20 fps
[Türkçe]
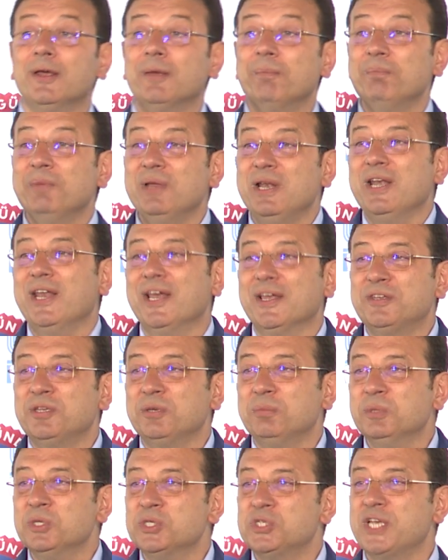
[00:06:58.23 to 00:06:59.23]

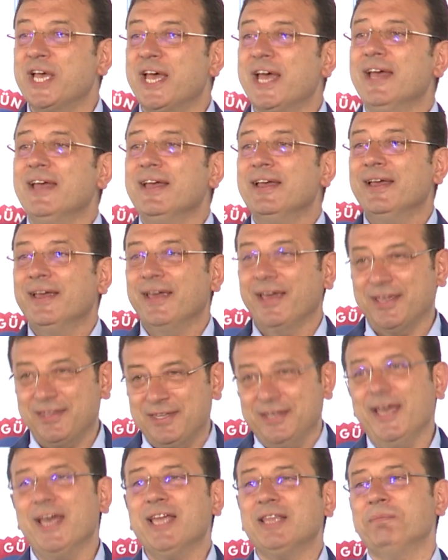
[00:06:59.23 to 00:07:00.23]
milletimize
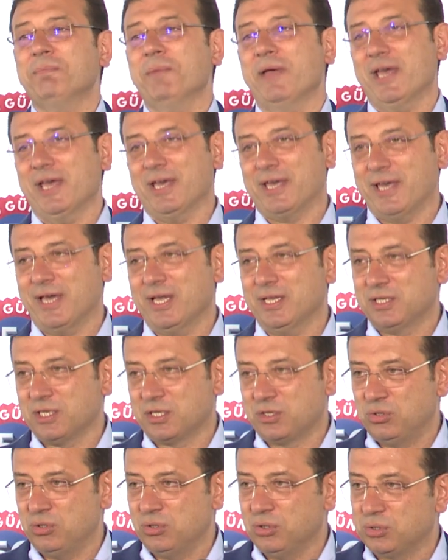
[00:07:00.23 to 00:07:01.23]
hediye etmeye geldik
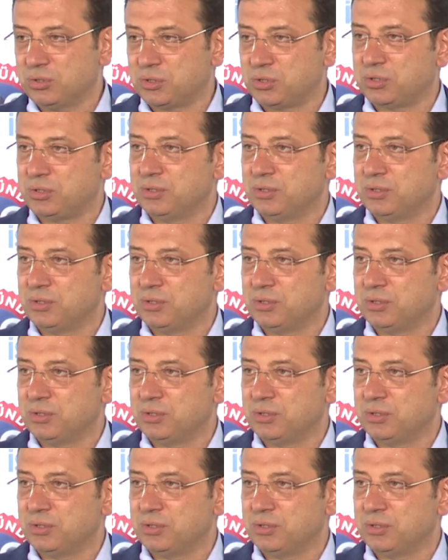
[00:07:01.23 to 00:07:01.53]
diyoruz.